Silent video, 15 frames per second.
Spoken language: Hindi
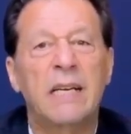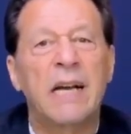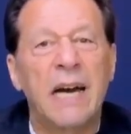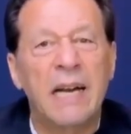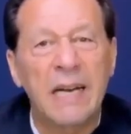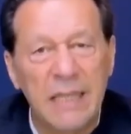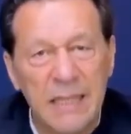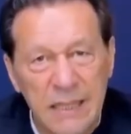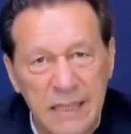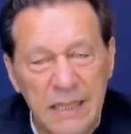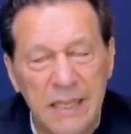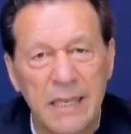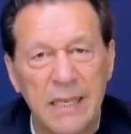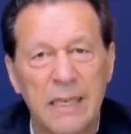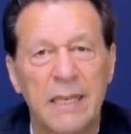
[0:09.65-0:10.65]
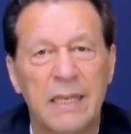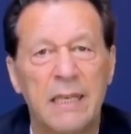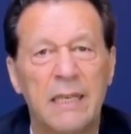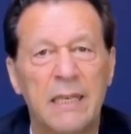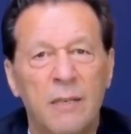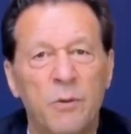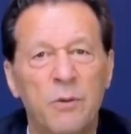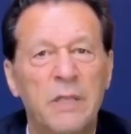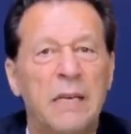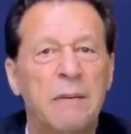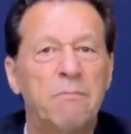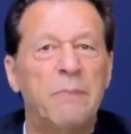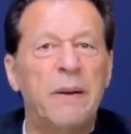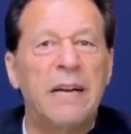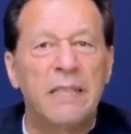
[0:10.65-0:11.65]
खाना नहीं दिया गया उनके
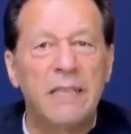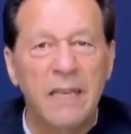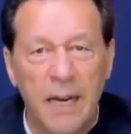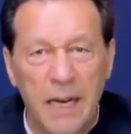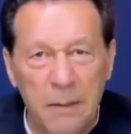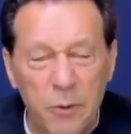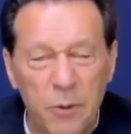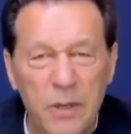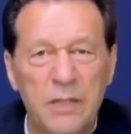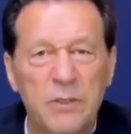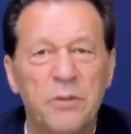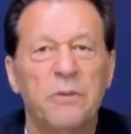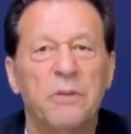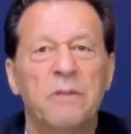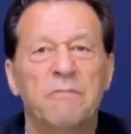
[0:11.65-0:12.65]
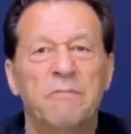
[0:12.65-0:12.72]
पेट खराब हो गए जो